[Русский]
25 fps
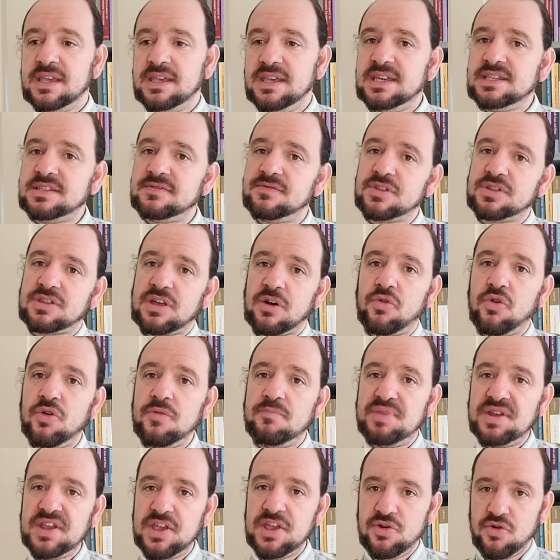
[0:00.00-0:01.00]
есть вот
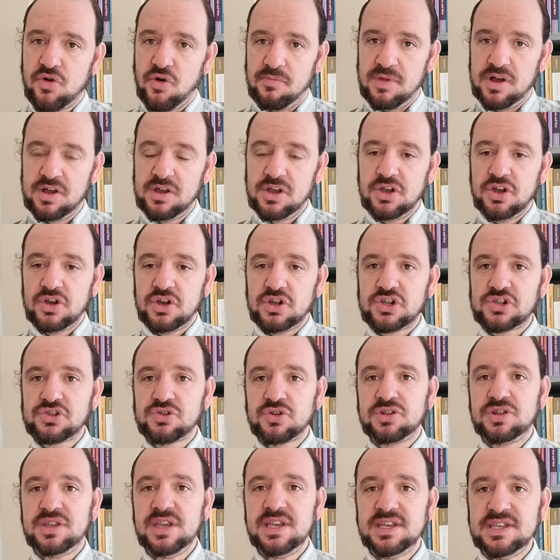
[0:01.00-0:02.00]
такой прием,
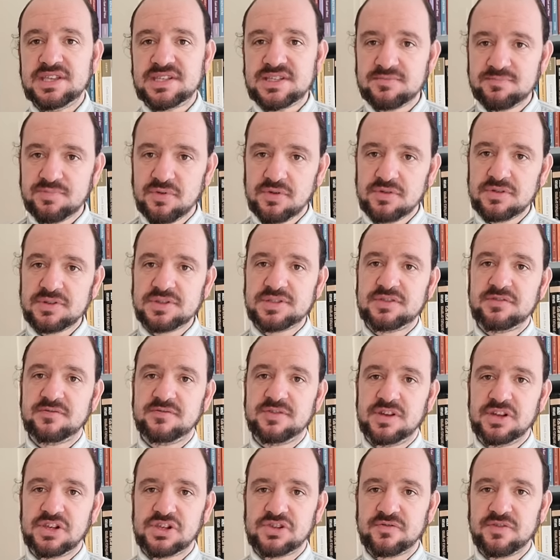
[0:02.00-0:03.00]
что ты
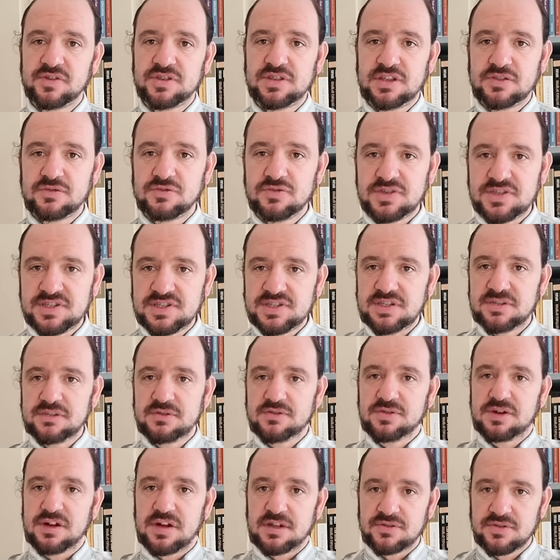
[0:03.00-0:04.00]
используешь вот эту
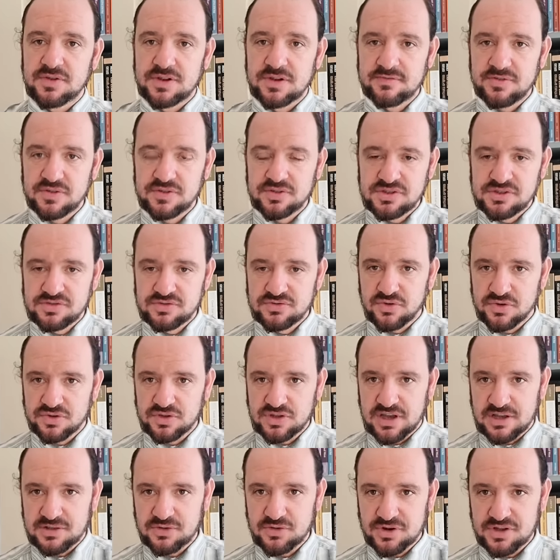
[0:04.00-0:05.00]
силу, которая вот тот,
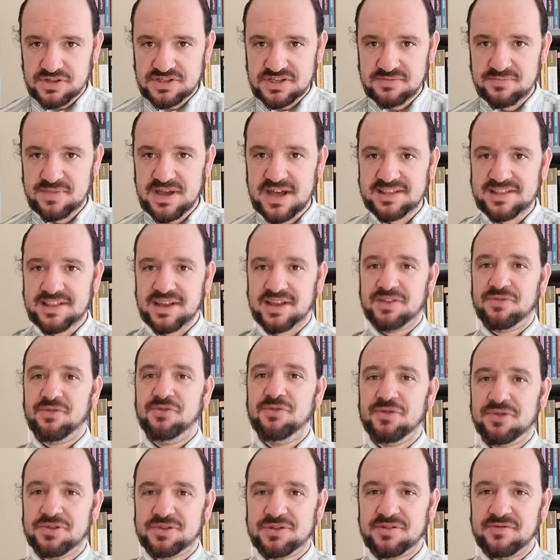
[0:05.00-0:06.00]
который тебя
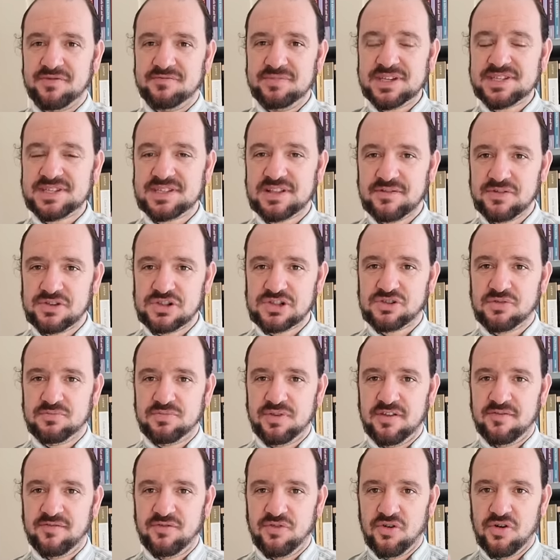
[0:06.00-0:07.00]
атакует, вместо того,
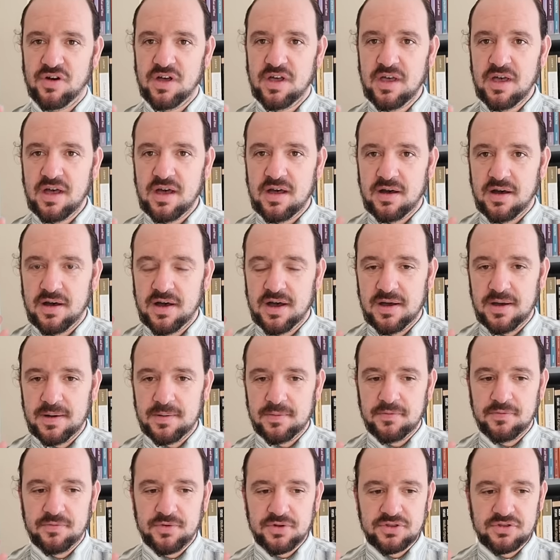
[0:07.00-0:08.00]
чтобы его э,
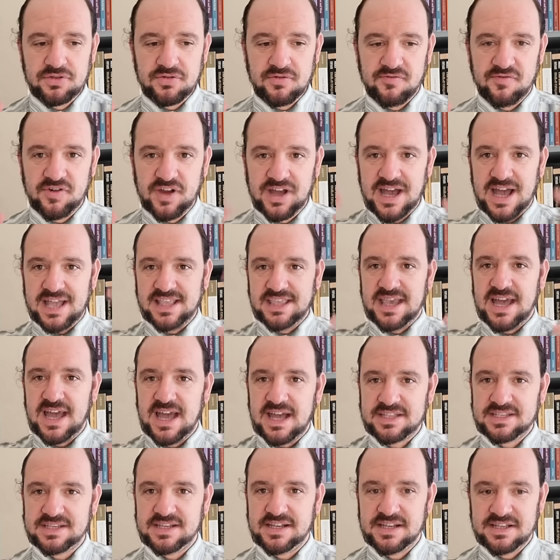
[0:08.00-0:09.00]
вот
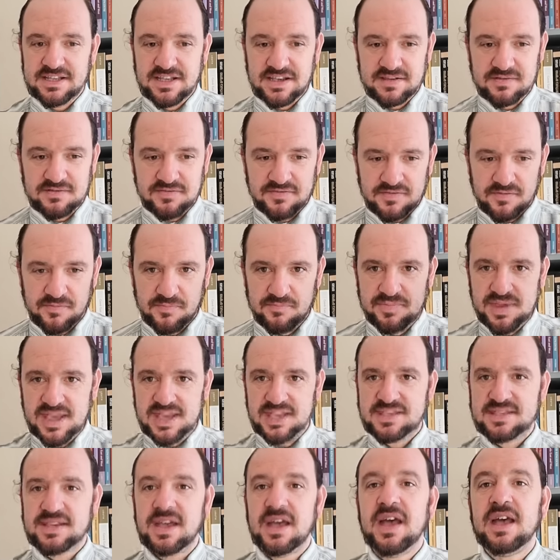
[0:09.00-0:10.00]
выгонять или
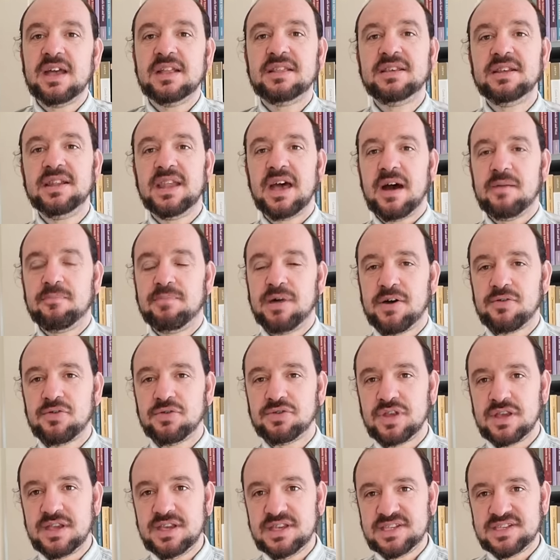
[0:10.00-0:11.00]
бить, ты
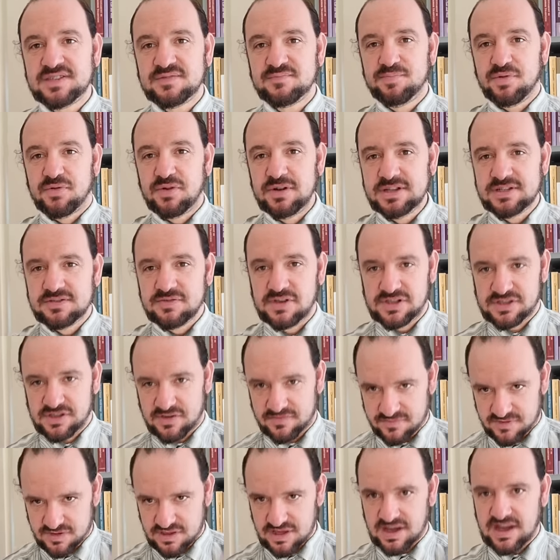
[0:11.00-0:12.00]
наоборот используешь,
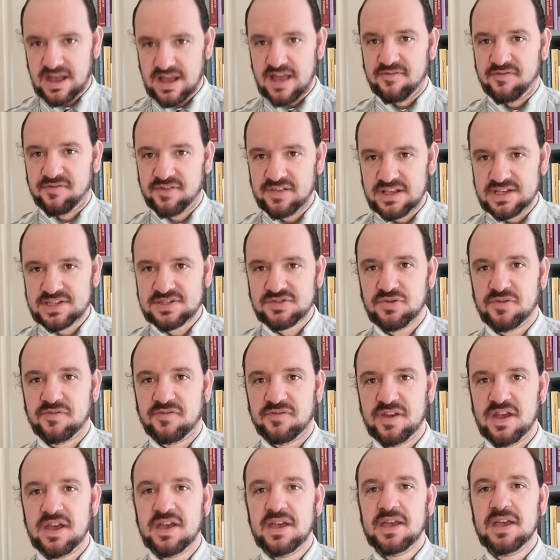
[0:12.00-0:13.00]
такая
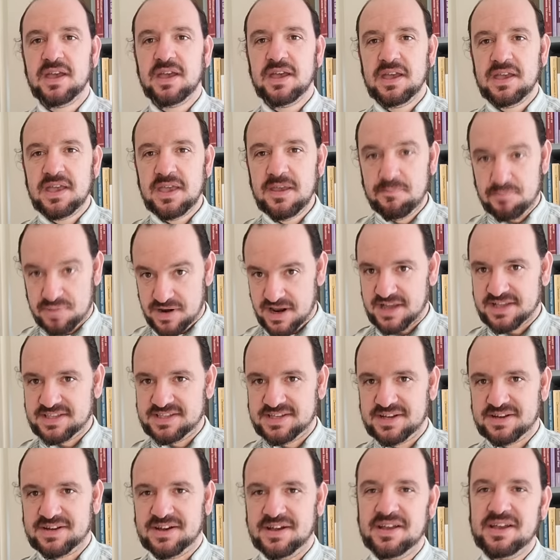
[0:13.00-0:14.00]
философия и
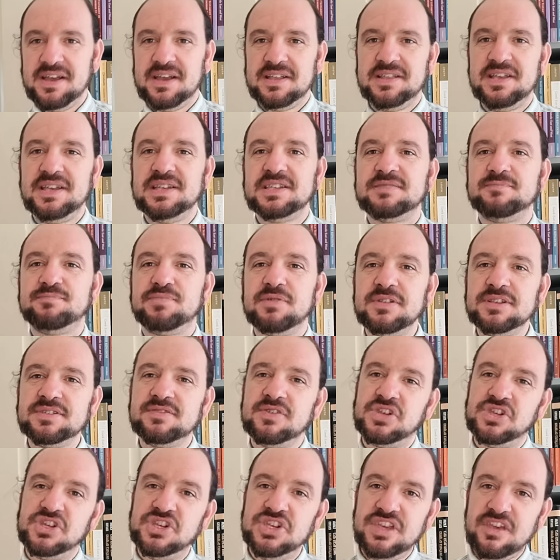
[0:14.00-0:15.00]
практика, ты
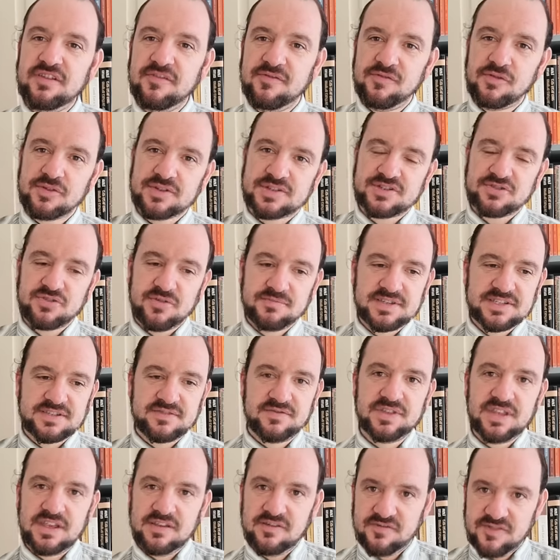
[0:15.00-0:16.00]
используешь его
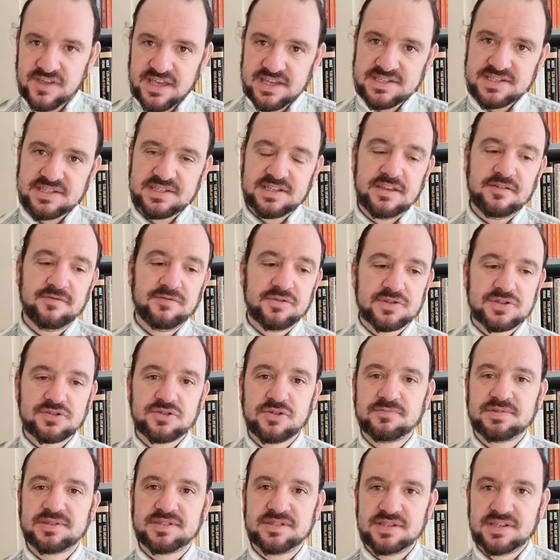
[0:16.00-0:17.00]
собственный вес, его
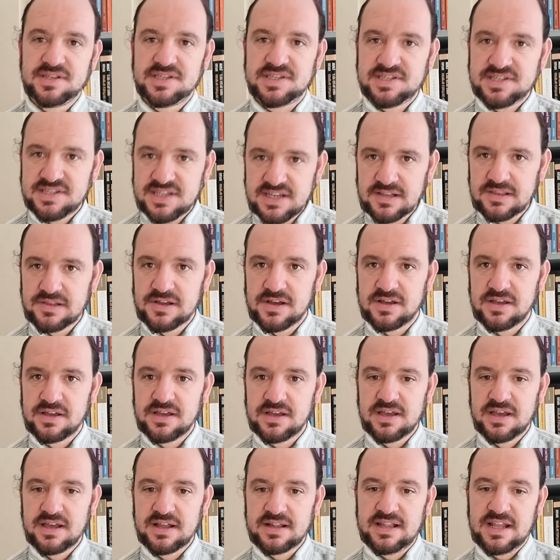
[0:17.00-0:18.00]
собственные силы
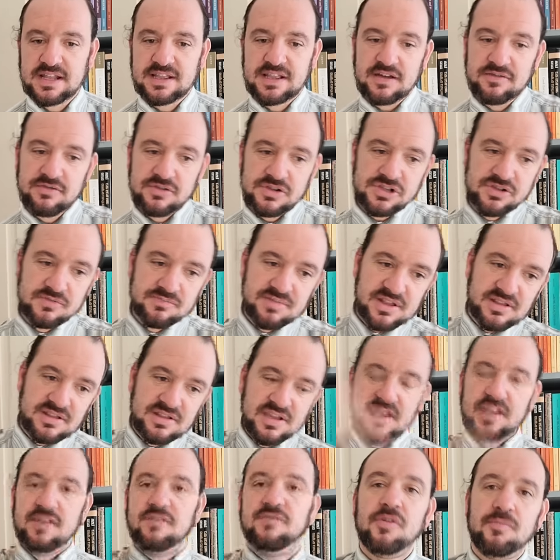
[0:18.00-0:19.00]
для того, чтобы
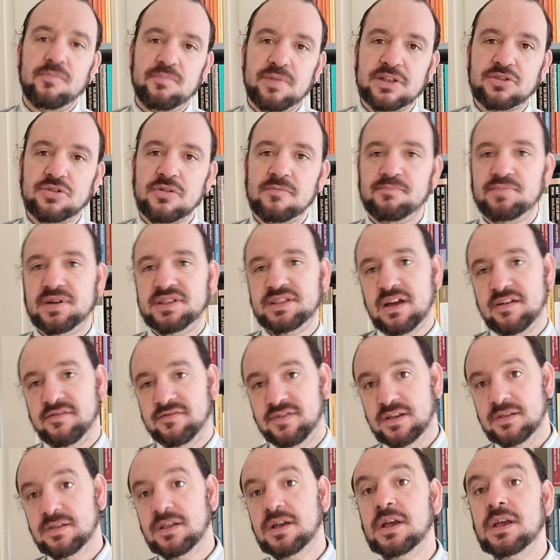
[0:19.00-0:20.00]
ты его потом
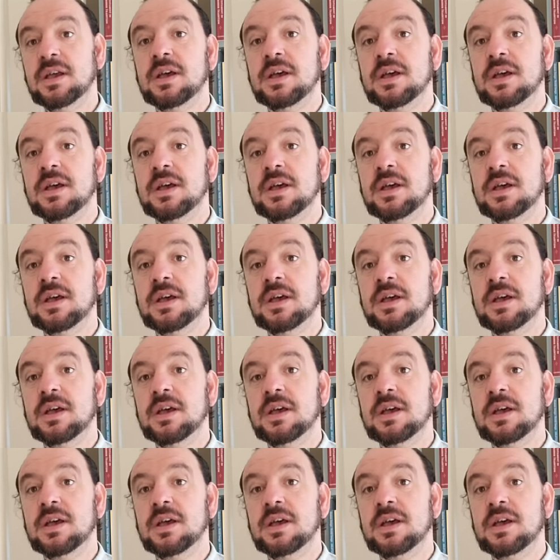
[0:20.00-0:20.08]
подавил.